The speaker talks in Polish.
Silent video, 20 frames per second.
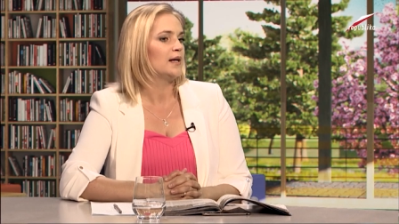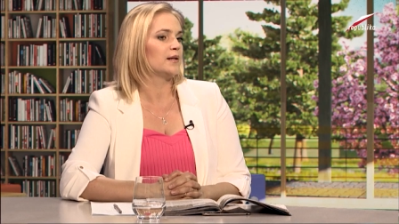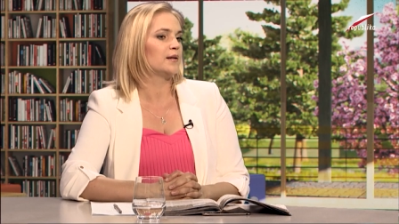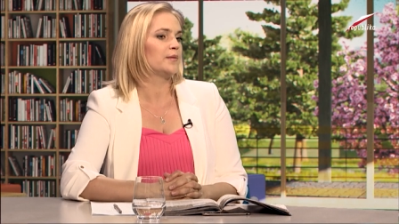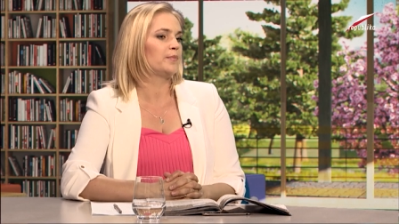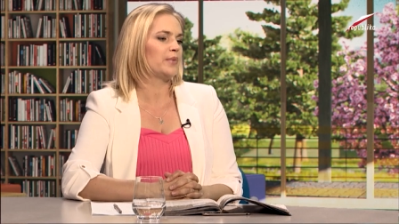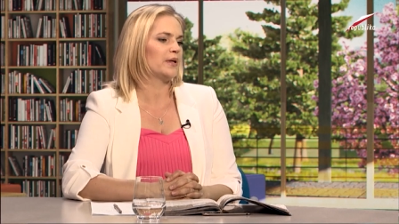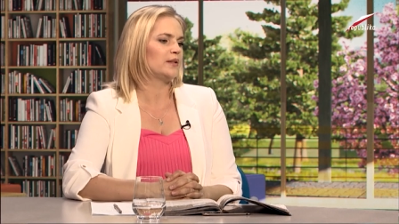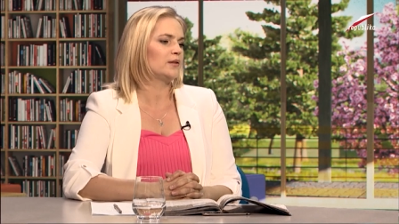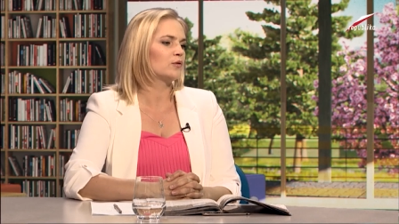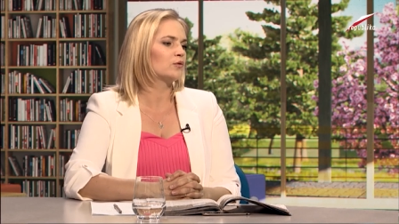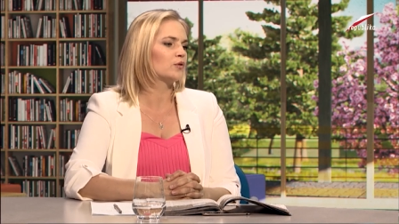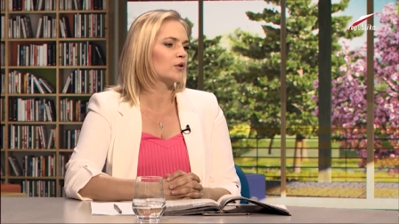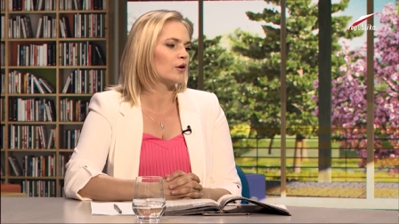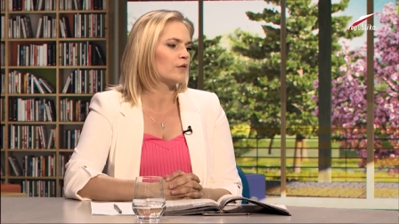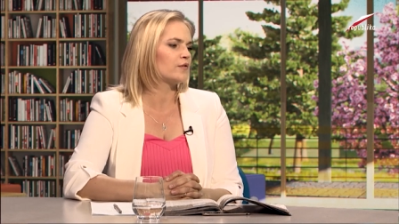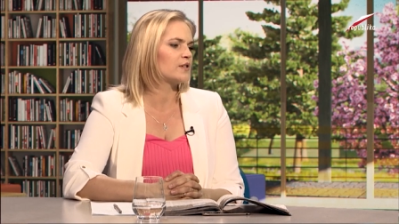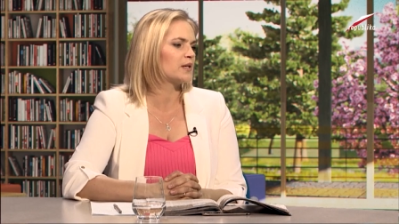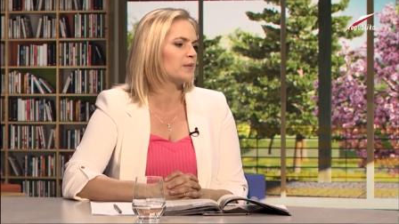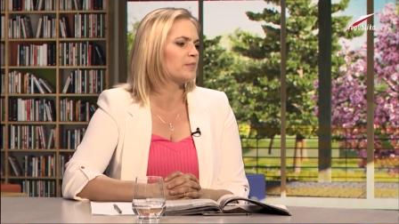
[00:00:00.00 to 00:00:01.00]
Y, pan
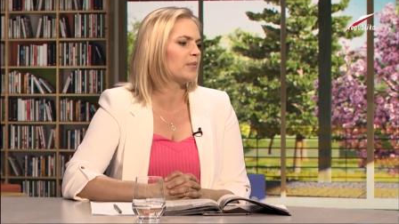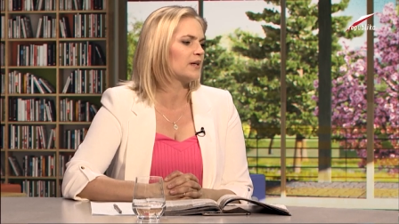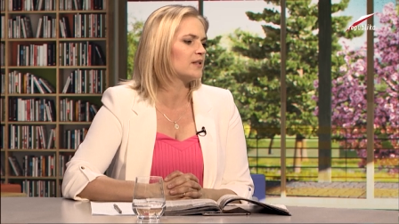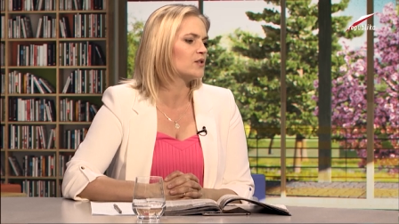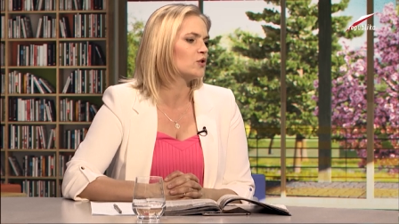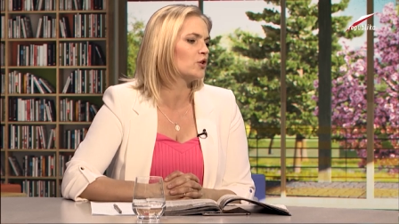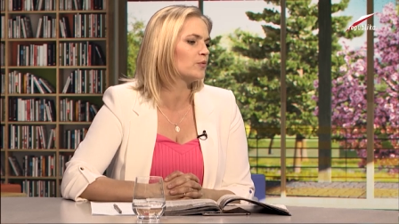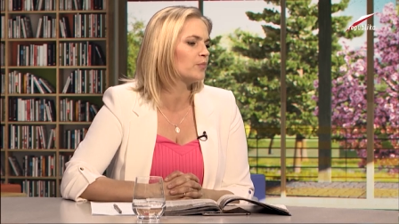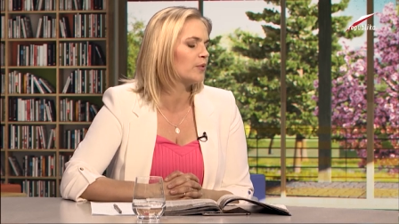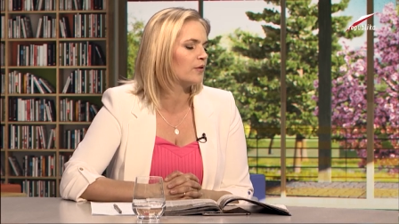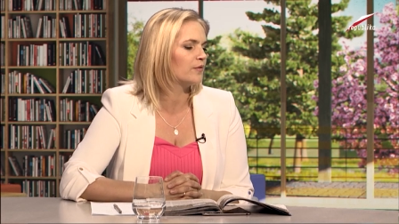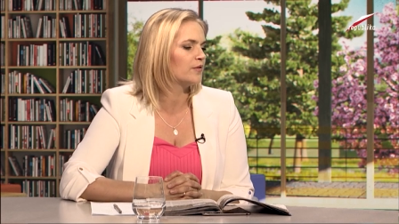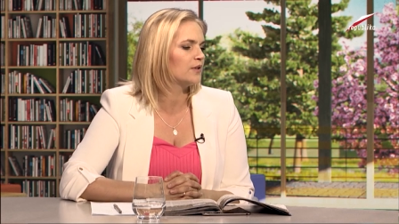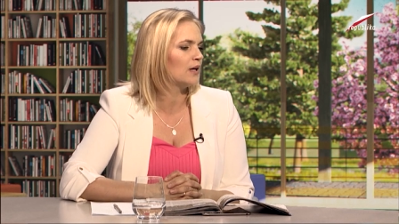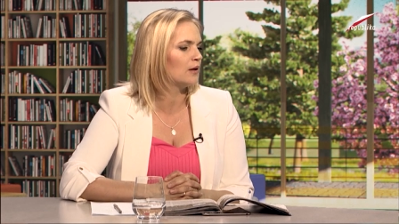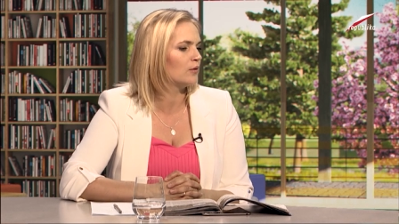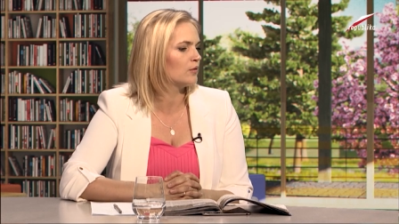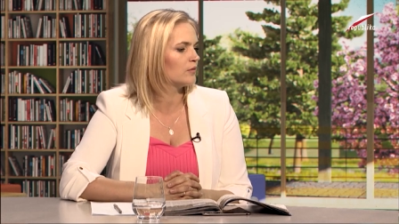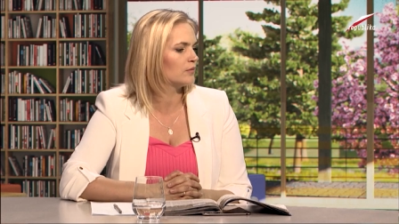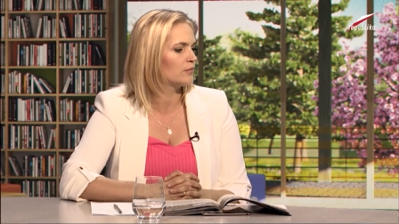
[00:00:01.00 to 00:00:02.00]
Rudkowski bardzo szybko
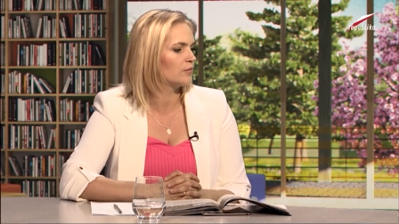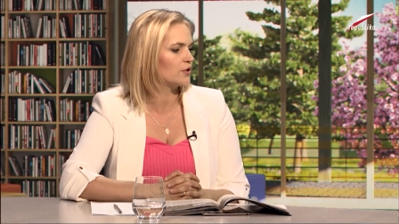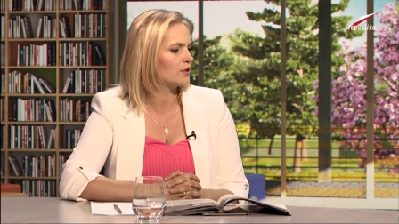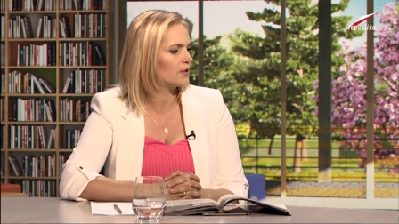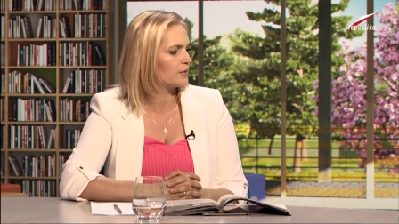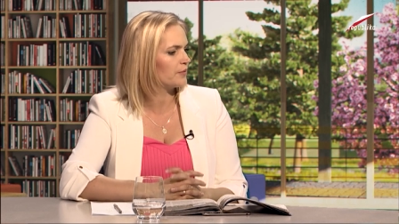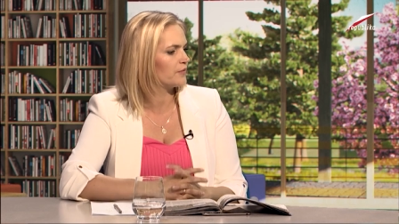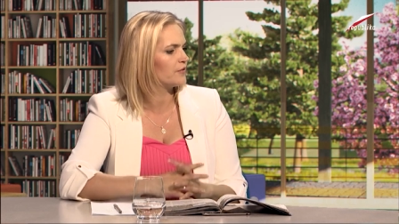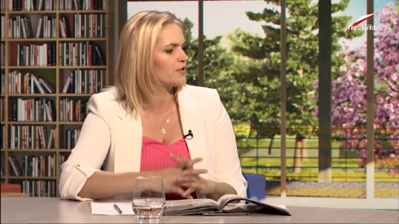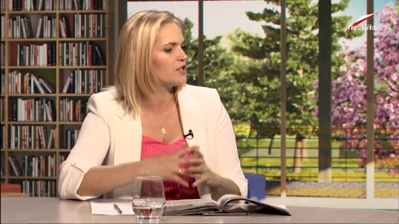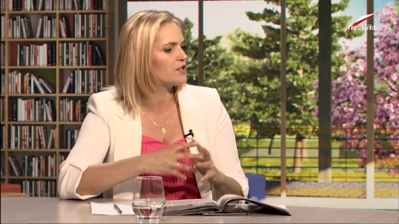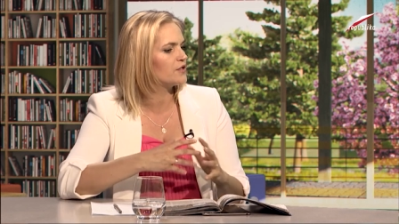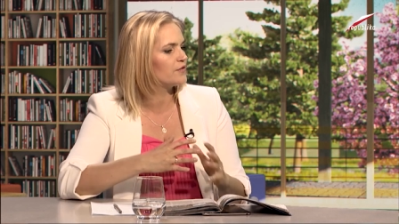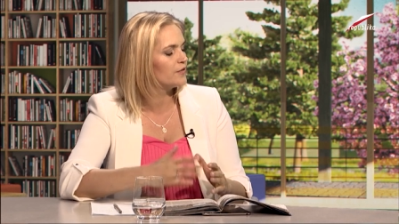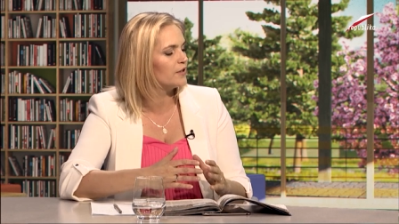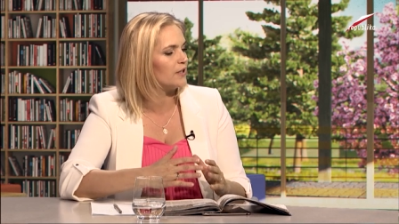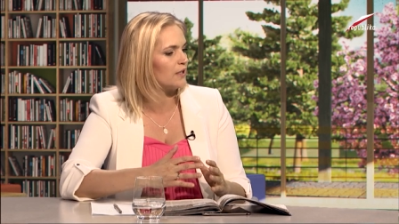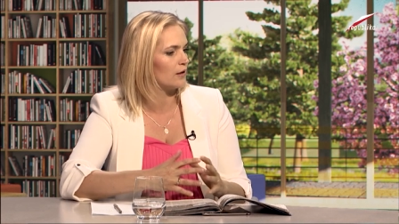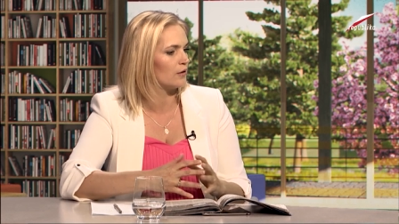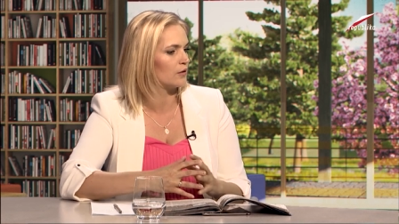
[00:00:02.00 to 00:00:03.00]
wydał, można
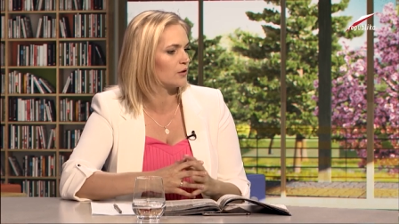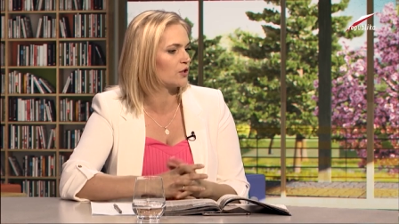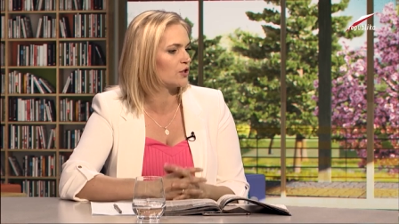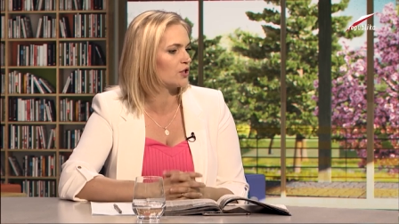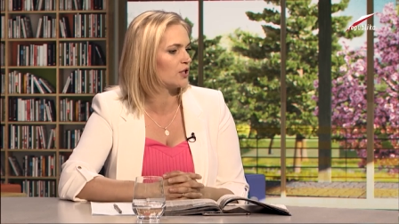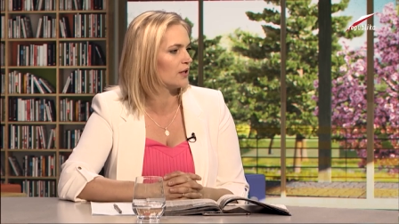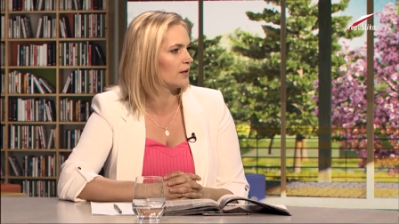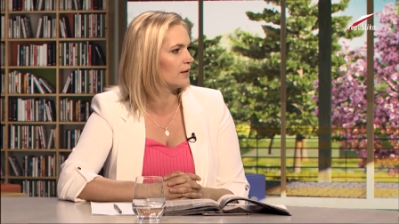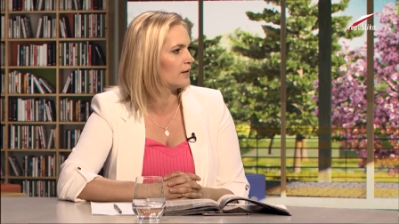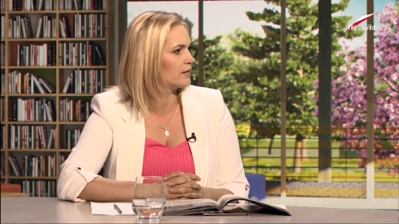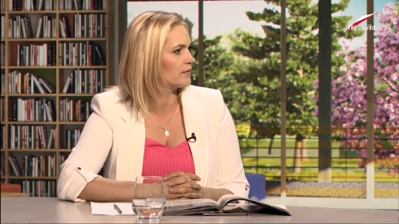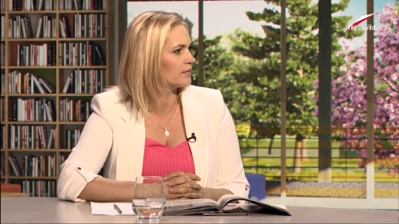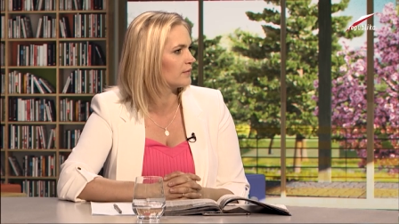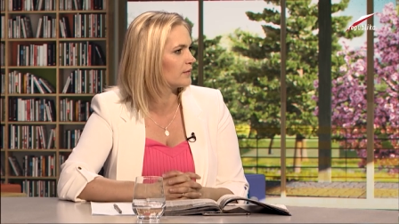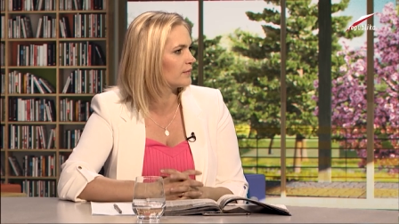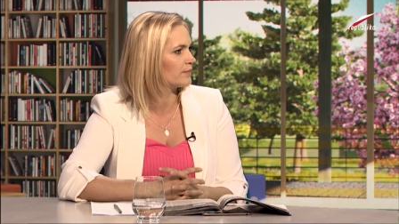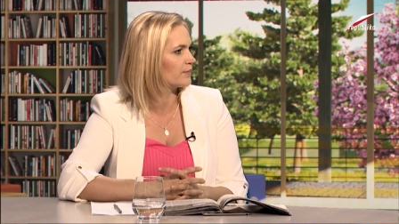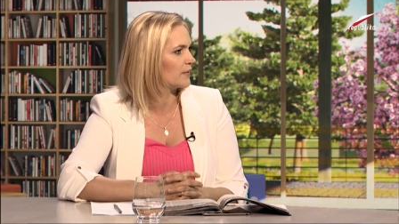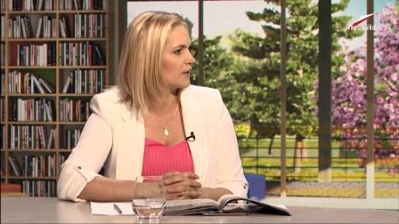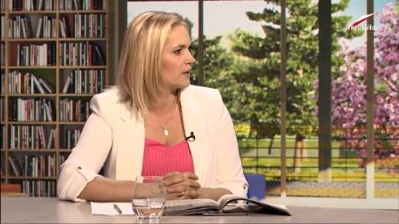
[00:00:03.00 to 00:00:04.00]
powiedzieć, wyrok, że
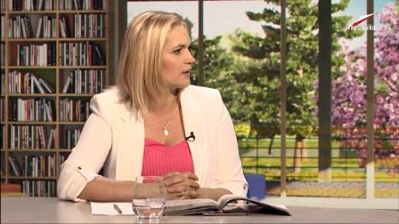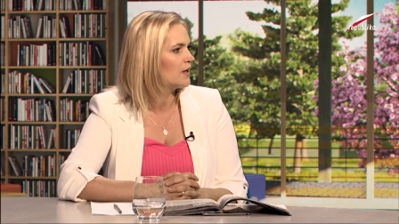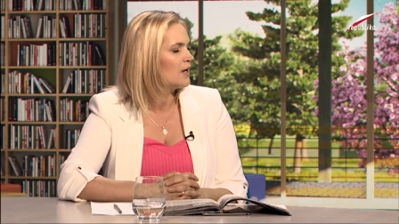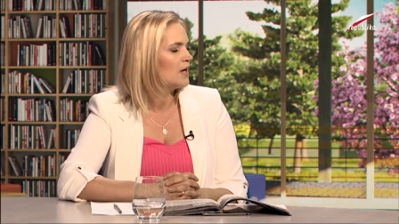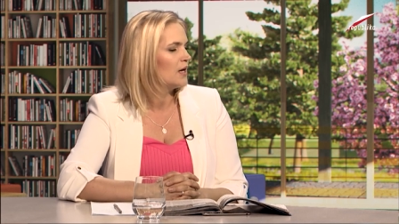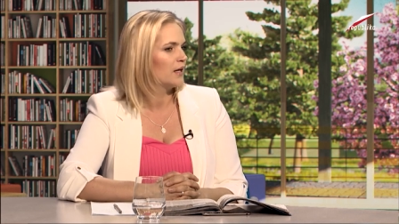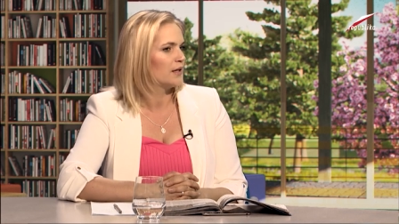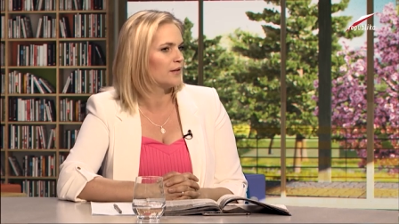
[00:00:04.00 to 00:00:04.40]
mm,